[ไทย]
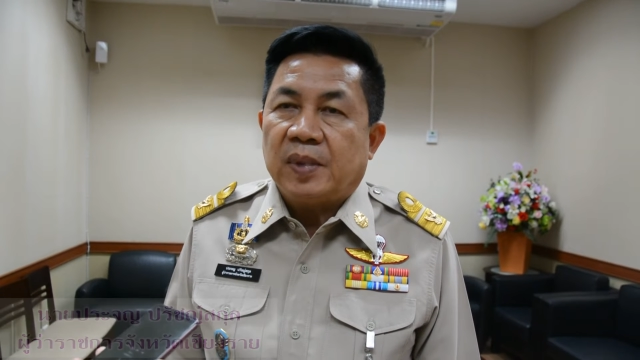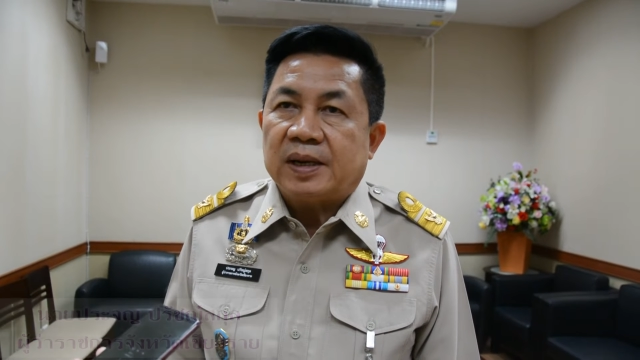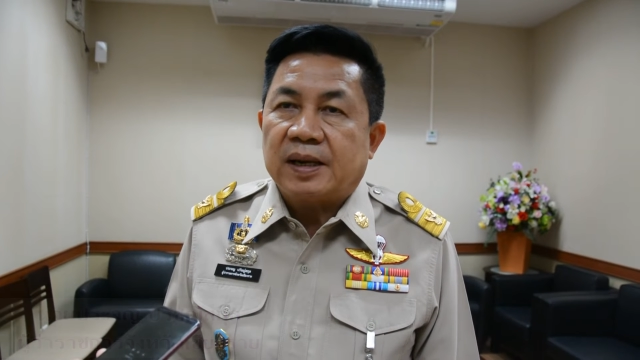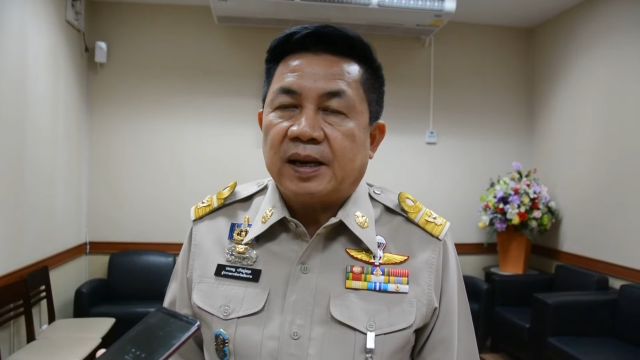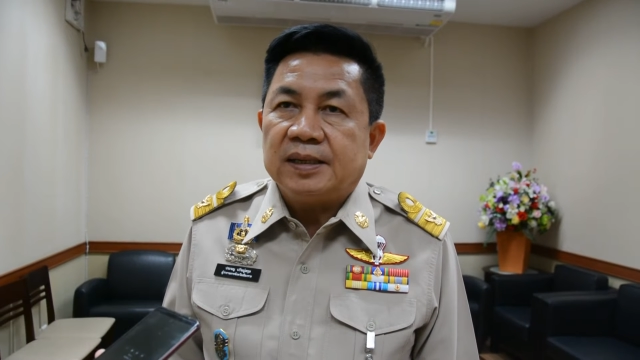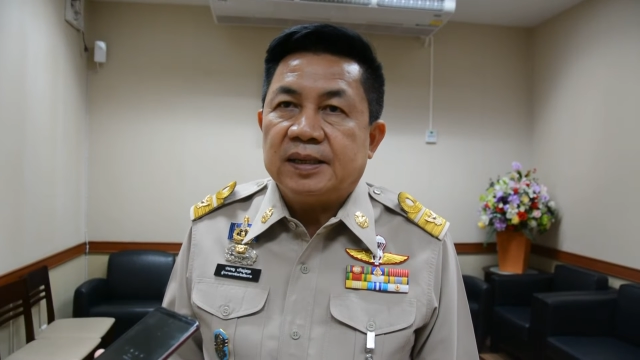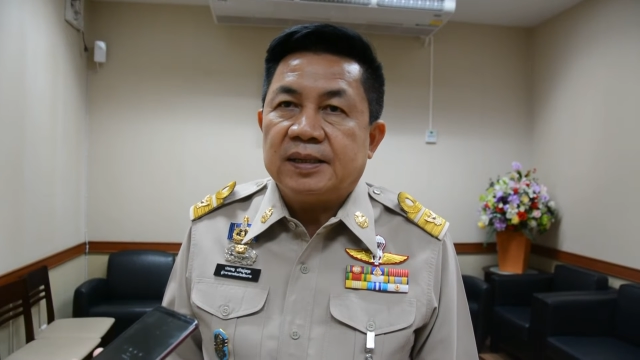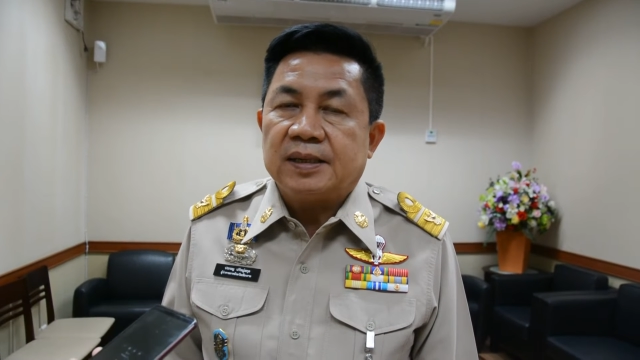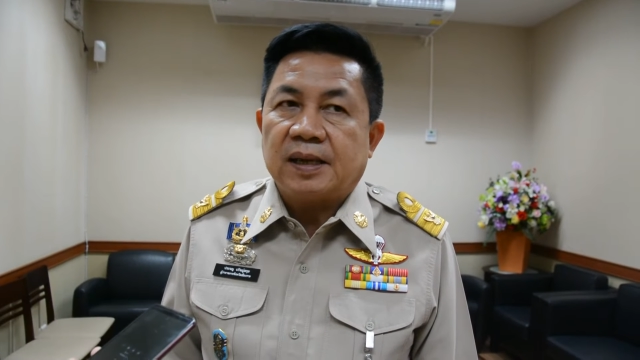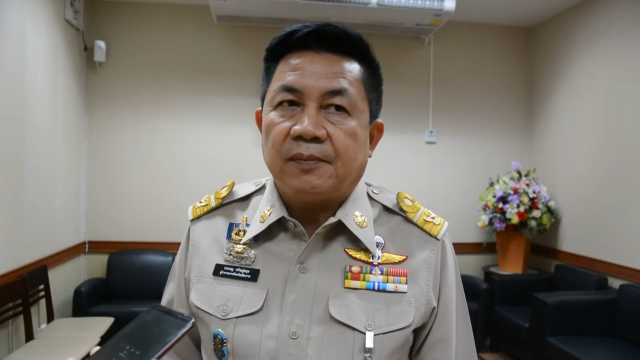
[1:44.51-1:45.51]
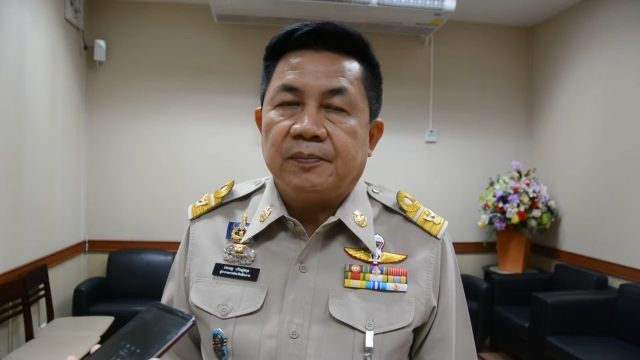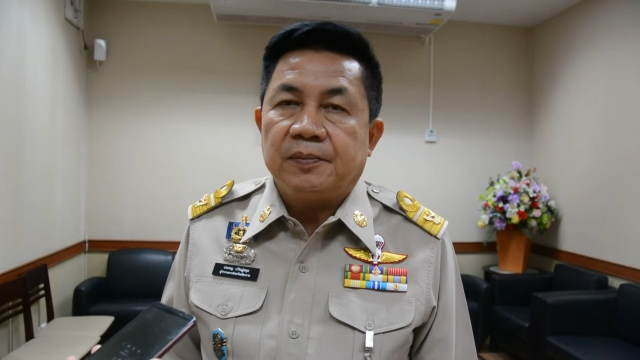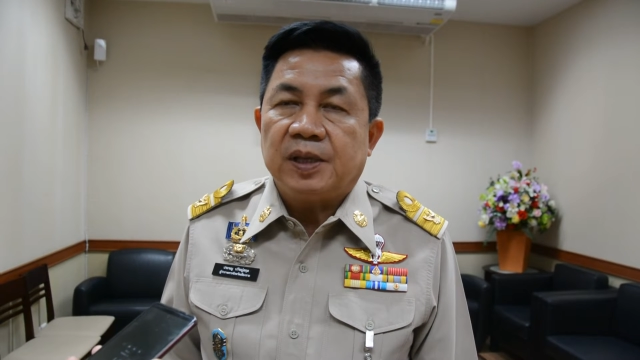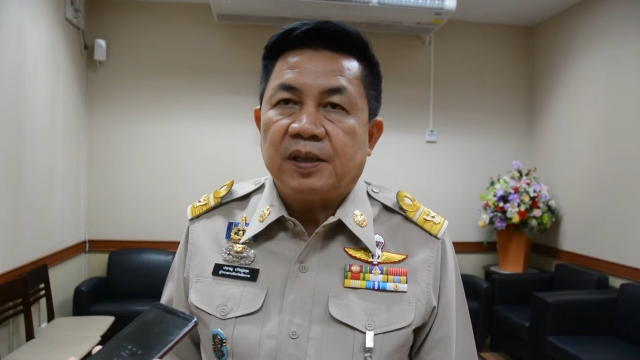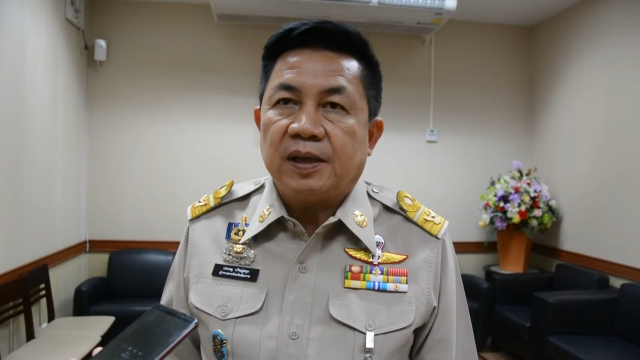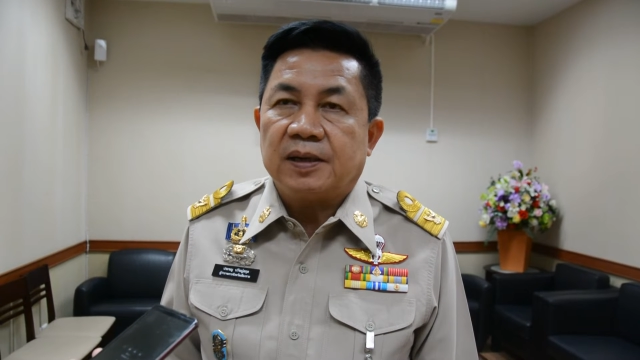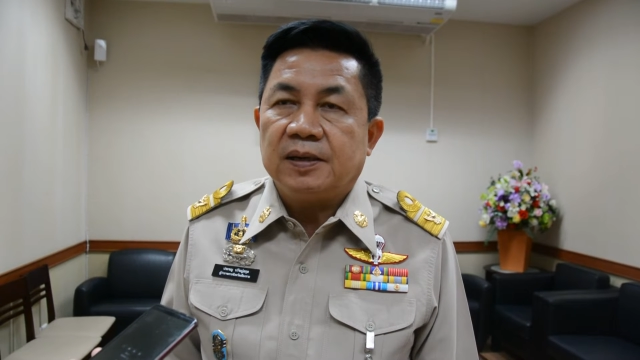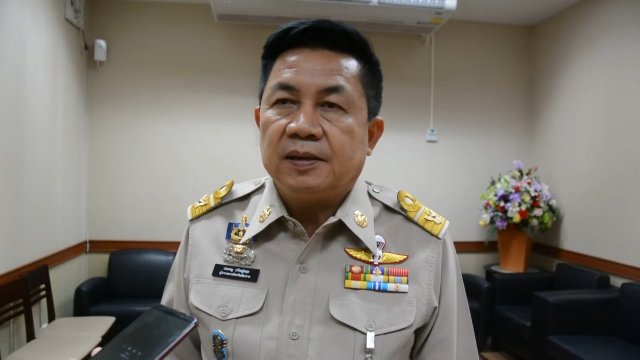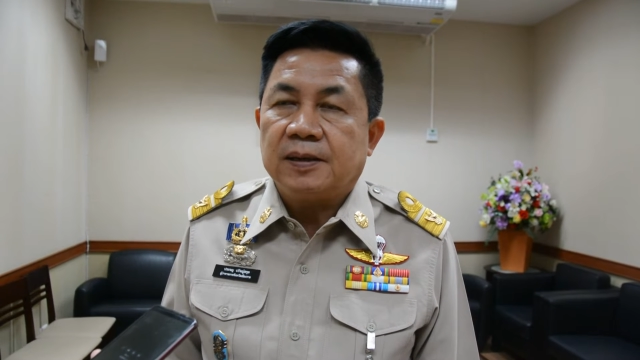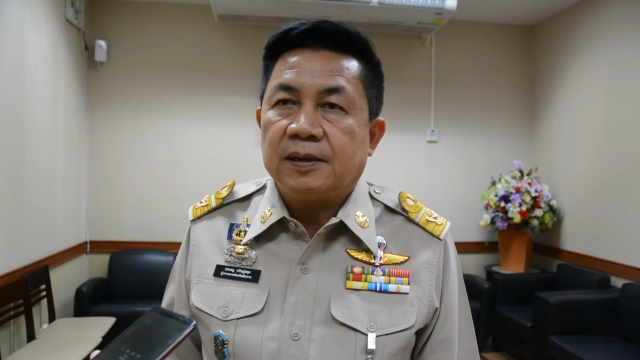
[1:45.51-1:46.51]
มาตรการที่จะทำพิเศษ
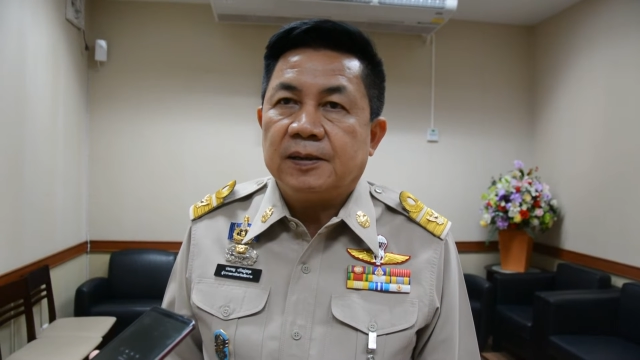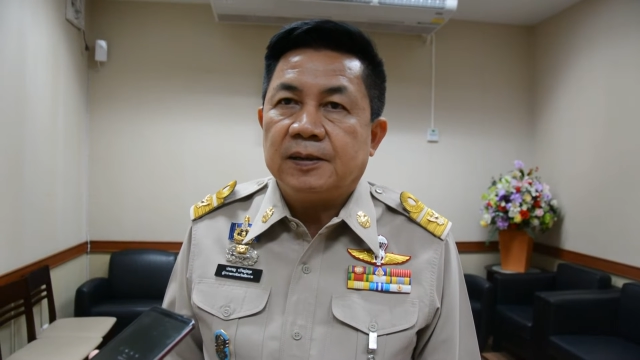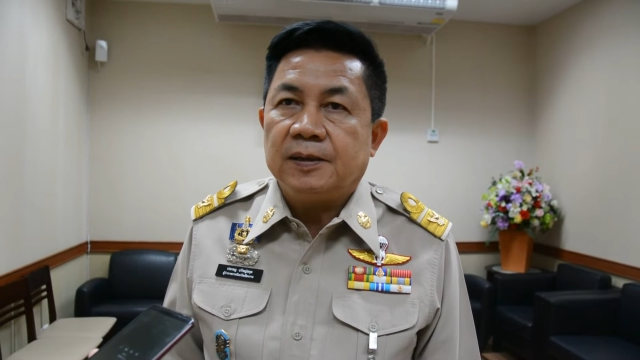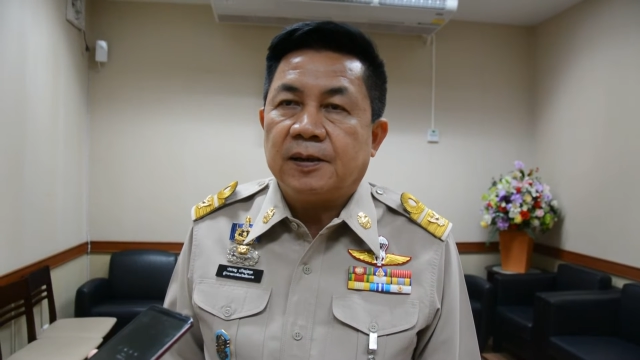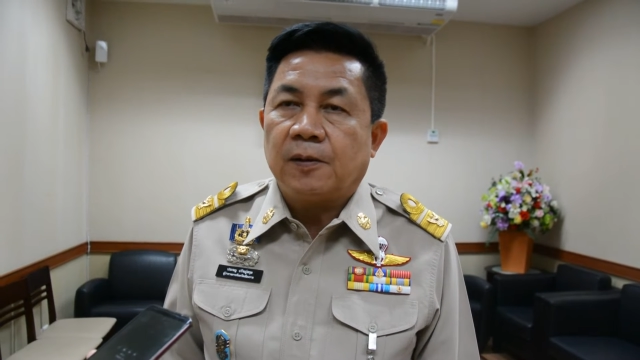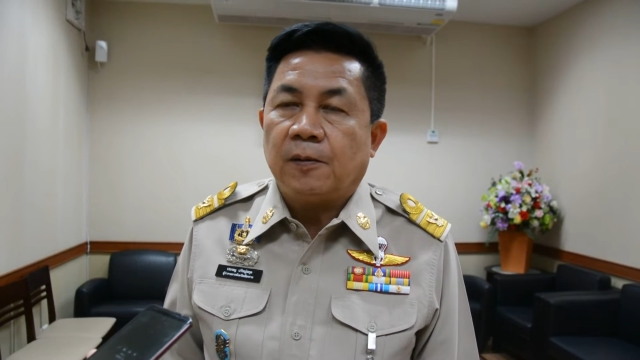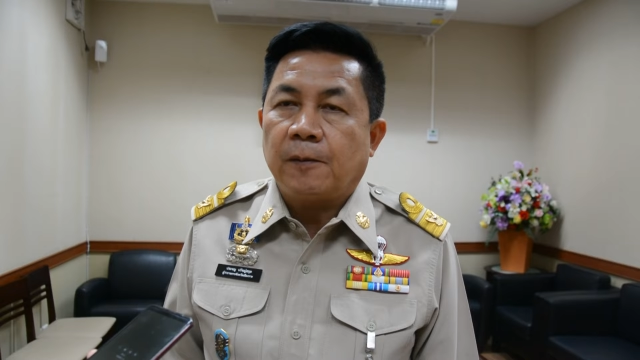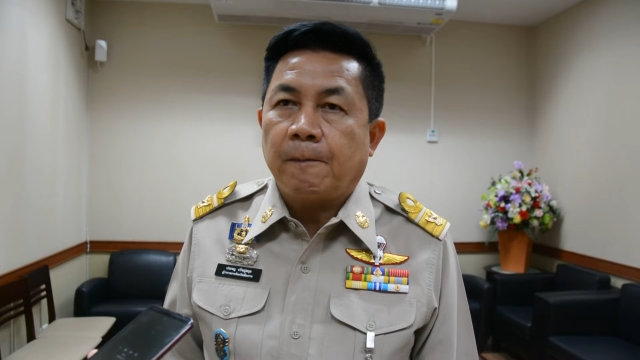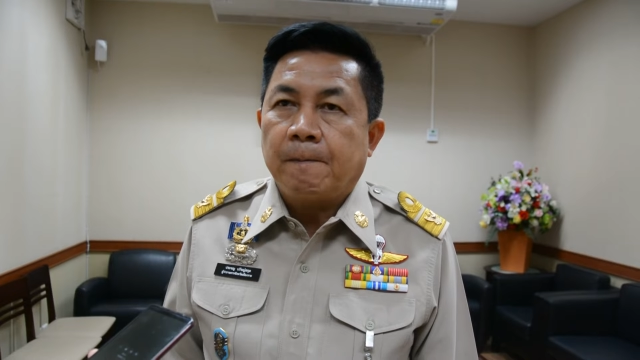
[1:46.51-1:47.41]
ขึ้นก็คือเรื่องของ